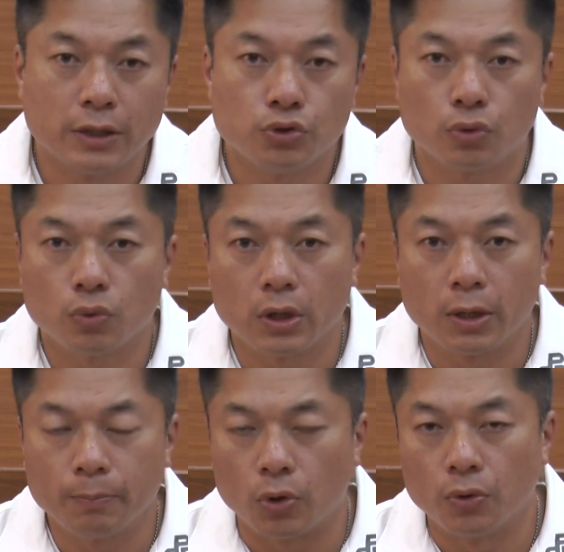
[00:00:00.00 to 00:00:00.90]
咱相关的
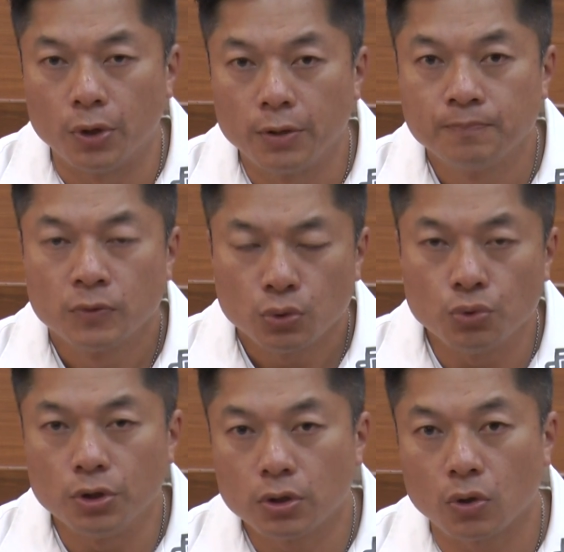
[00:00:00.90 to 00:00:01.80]
部会，
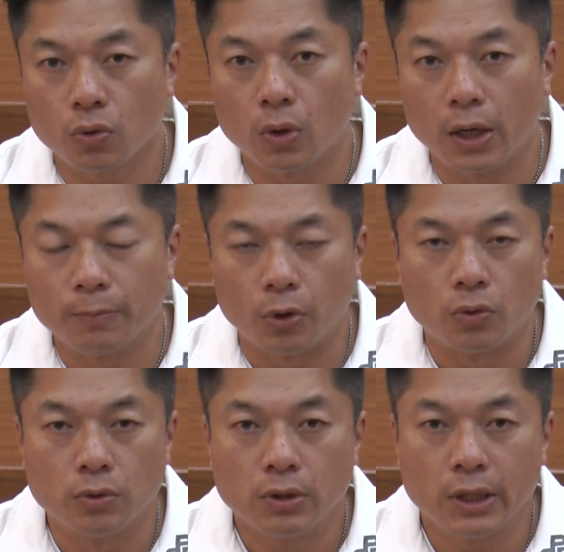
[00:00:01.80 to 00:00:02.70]
对于国歌的
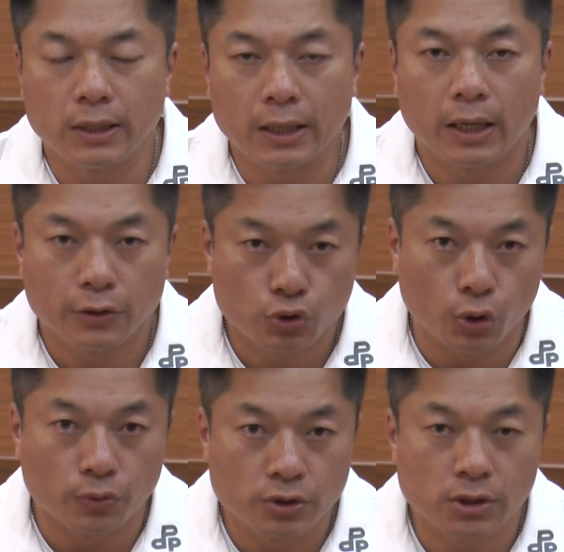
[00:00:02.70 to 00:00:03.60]
部分，应该要
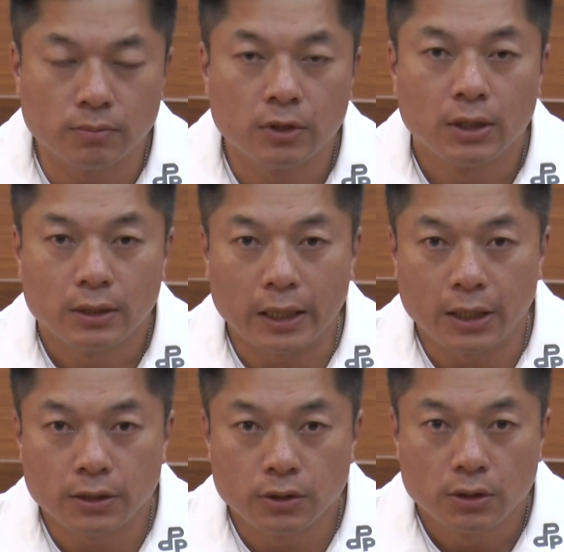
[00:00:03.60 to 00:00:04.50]
重新来